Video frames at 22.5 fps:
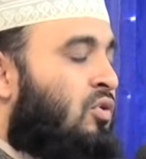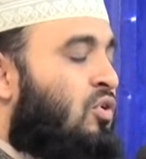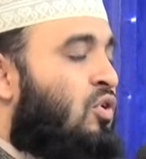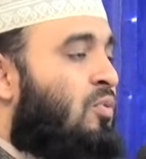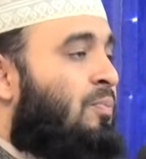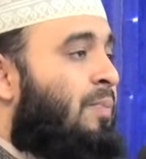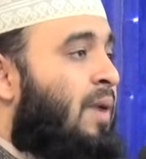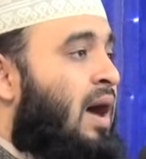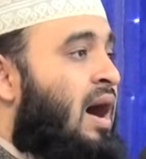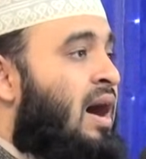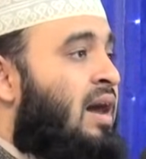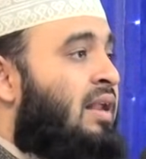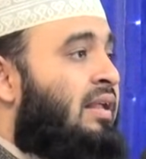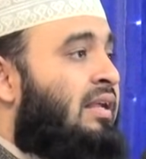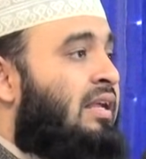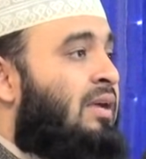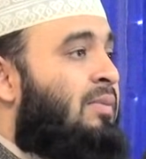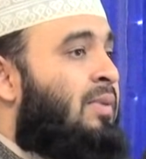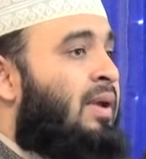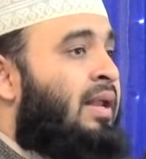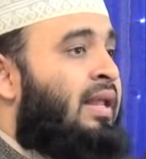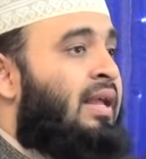কোন
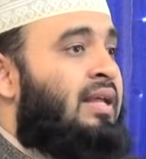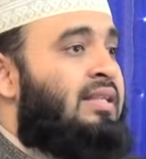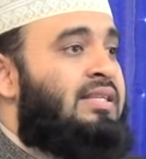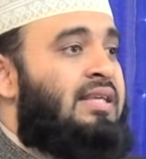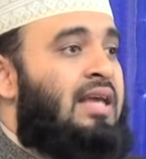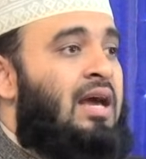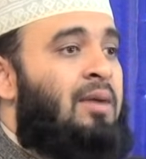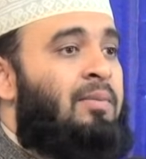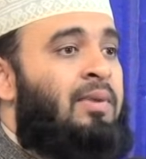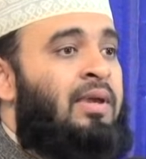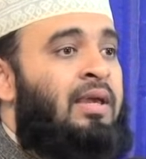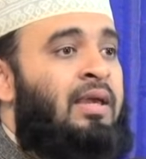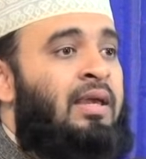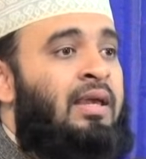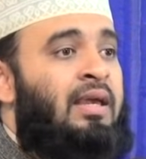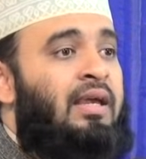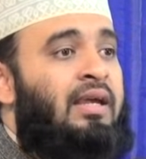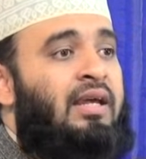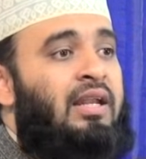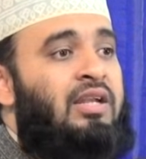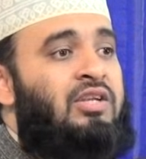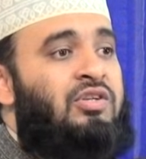পাহাড়কে বানিয়েছি আমি
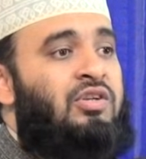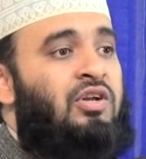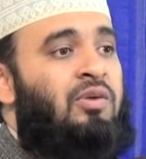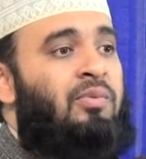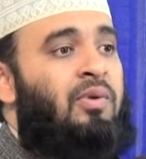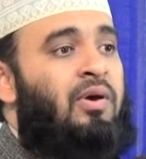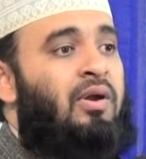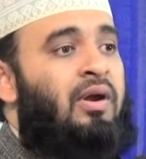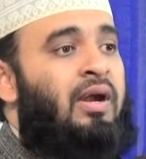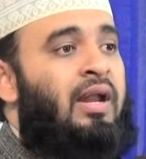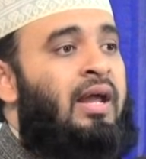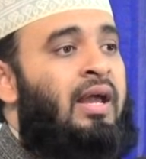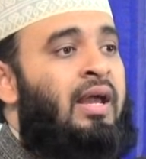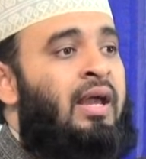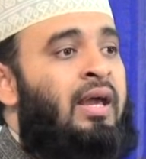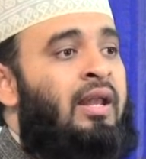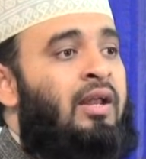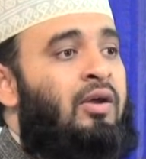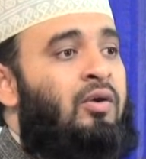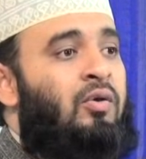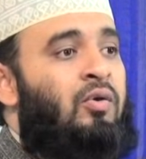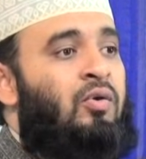কৃষ্ণ
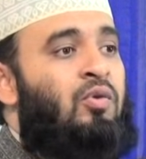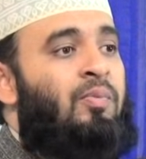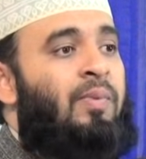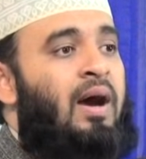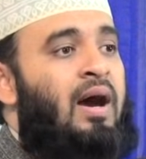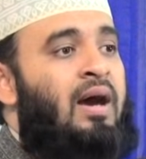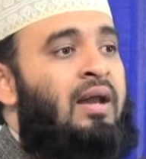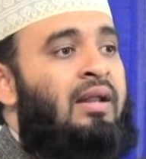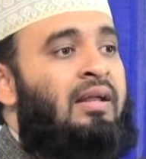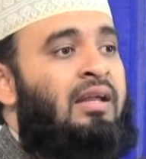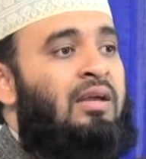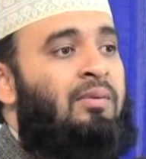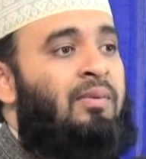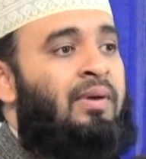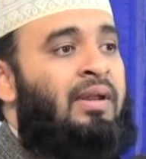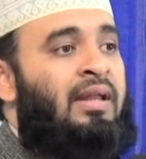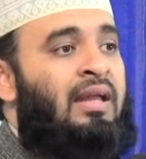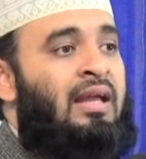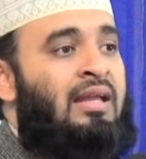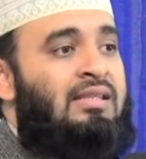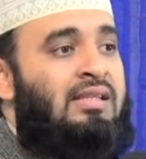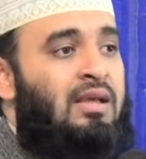বর্ণের কোন পাহাড়কে
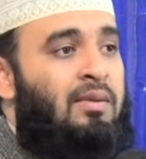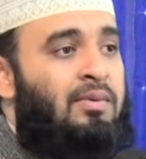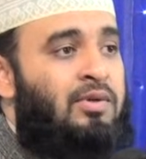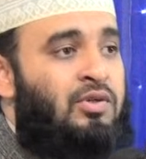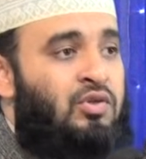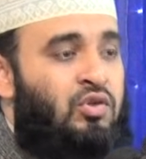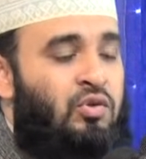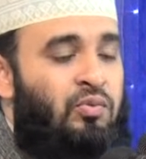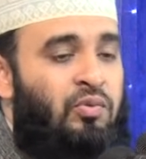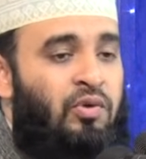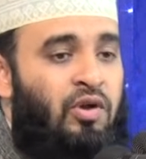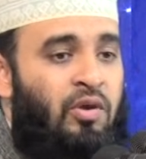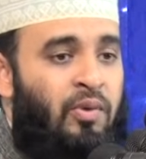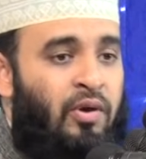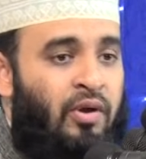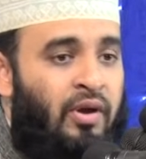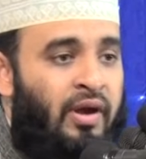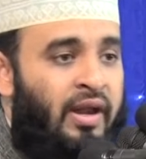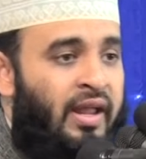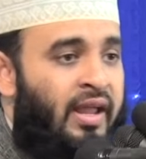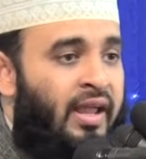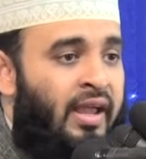বানিয়েছি আমি শুভ্র
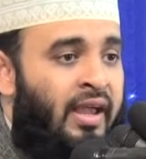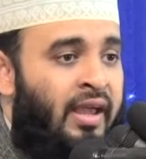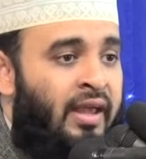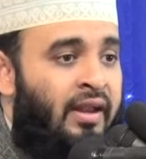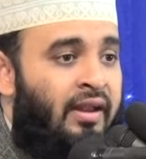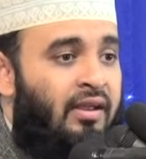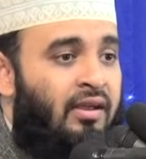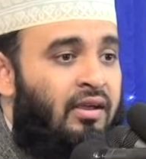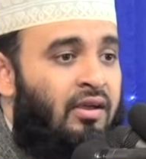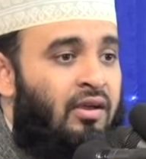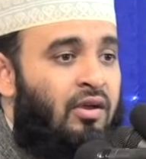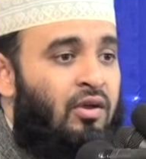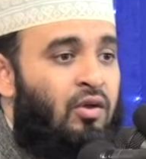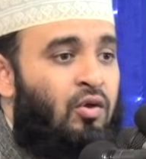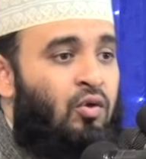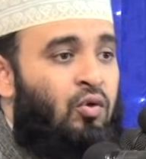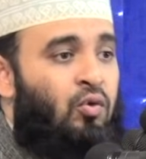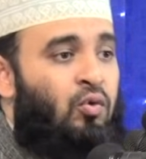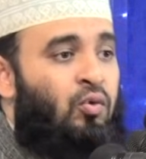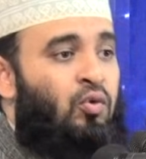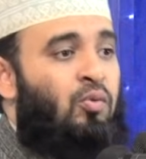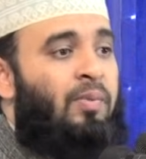বর্ণের
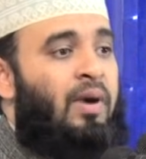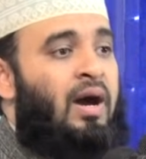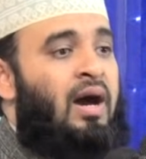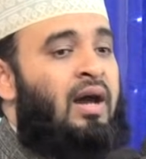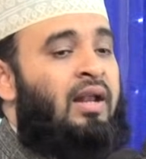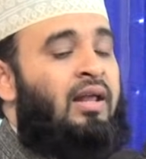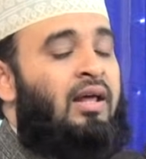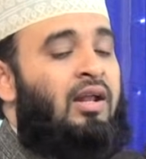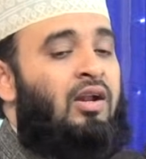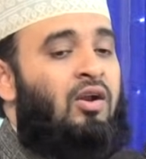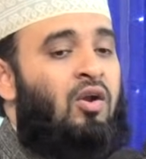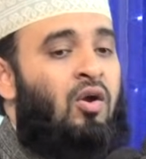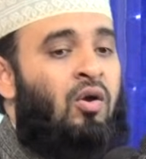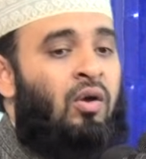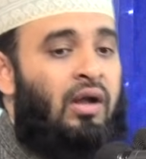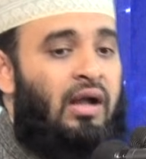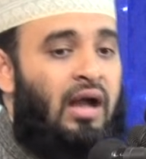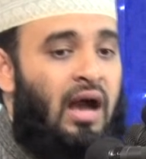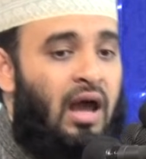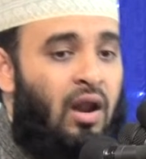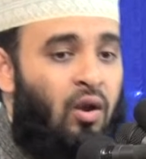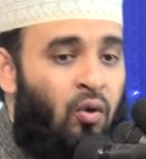কোন পাহাড়ের রং
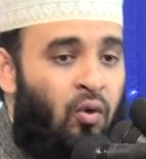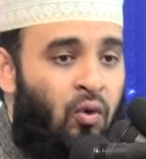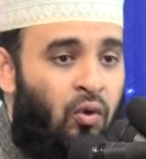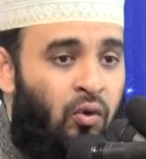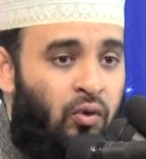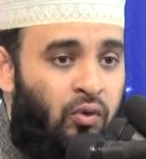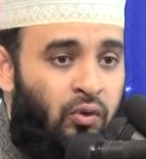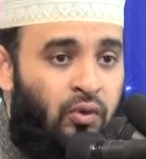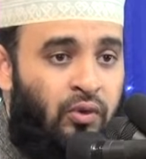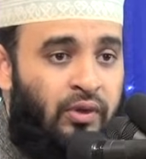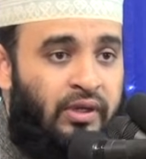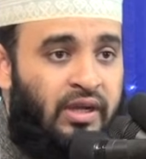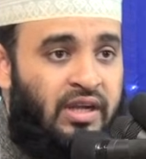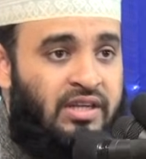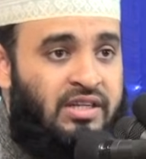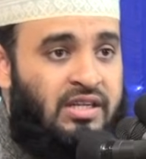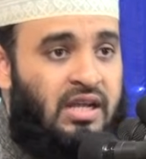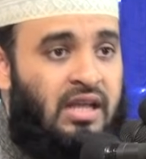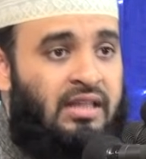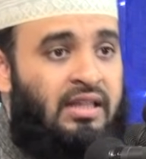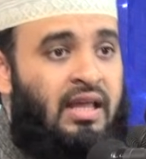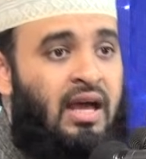কালো কোনটা
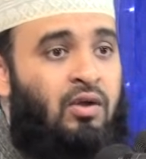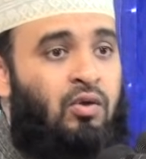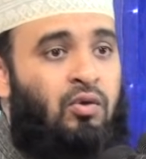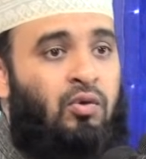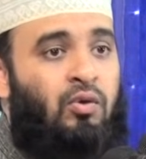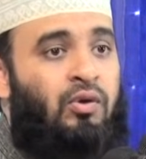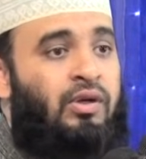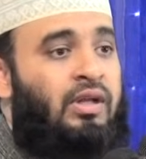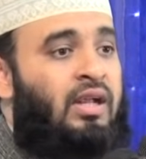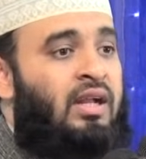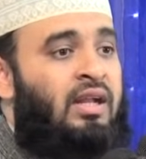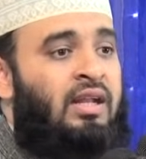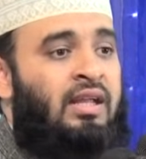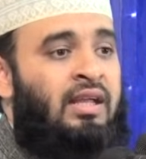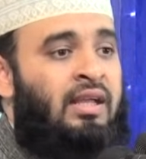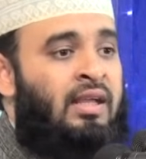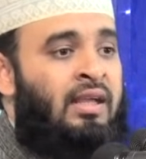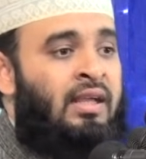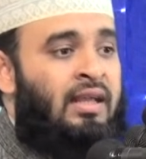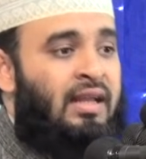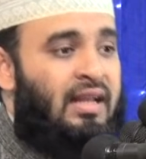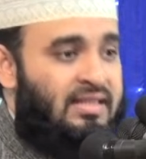সাদা কোনটা
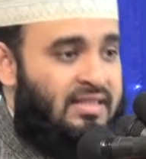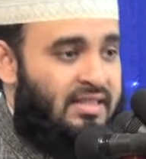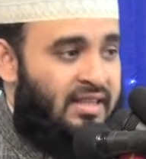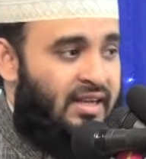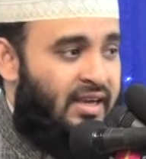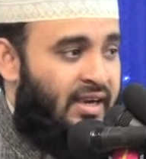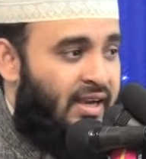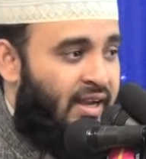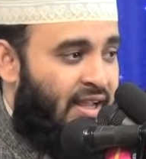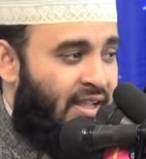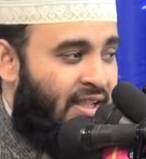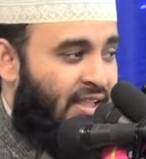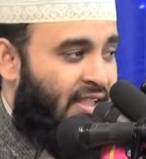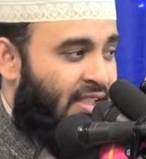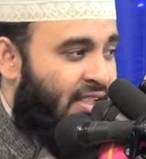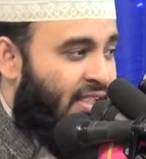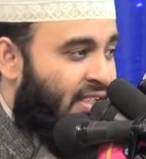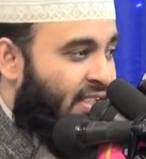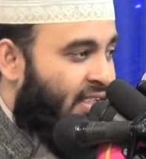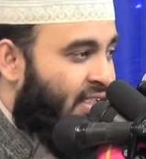নীল আছে না নাই